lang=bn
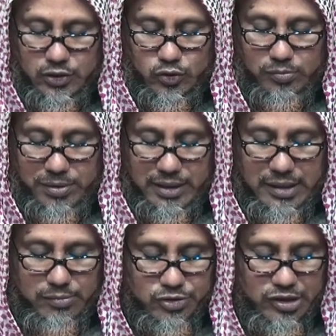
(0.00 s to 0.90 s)
কিছু বালা
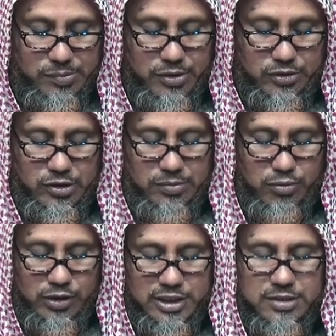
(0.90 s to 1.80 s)
মুসিবত
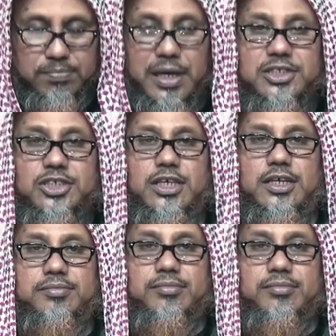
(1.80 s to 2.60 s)
প্রকাশ পাচ্ছে